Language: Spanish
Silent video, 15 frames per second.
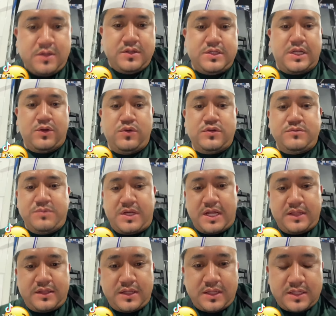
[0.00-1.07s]
Saludos mi
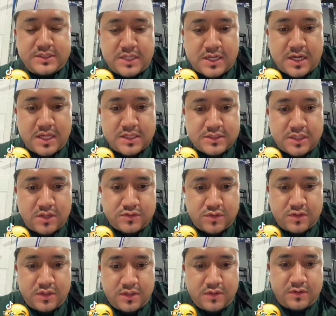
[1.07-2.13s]
gente desde acá de Estados
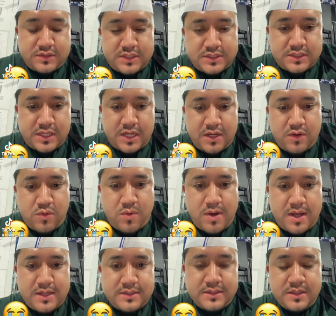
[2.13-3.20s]
Unidos, desde
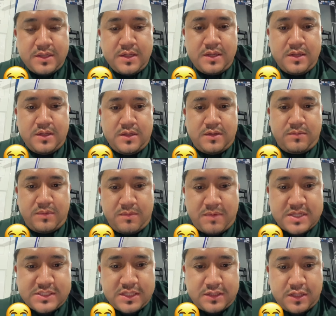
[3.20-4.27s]
Iowa. Mi
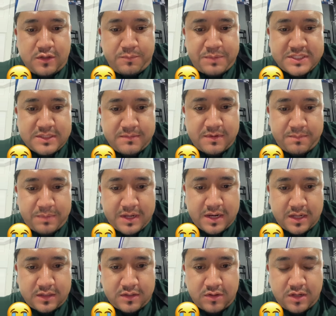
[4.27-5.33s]
más sentido pésame
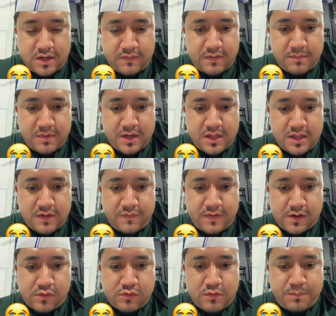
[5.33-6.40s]
para toda la familia de
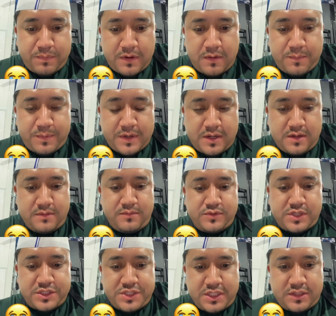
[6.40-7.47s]
Farruko Pop, el
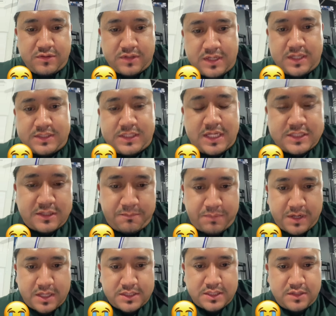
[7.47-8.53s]
muchachito que está
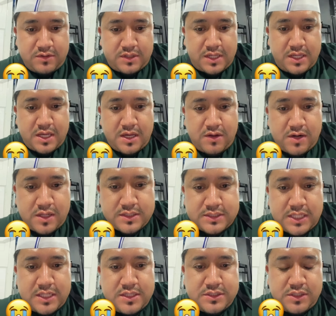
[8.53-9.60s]
desaparecido y que ahora
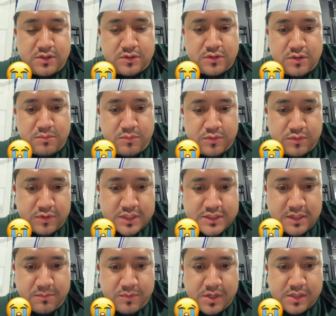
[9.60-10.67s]
están diciendo a todo el mundo que
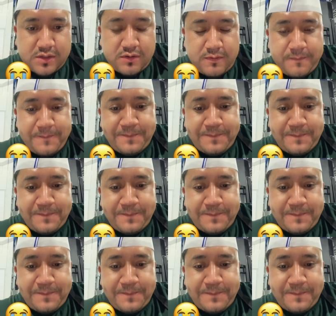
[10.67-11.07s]
está muerto.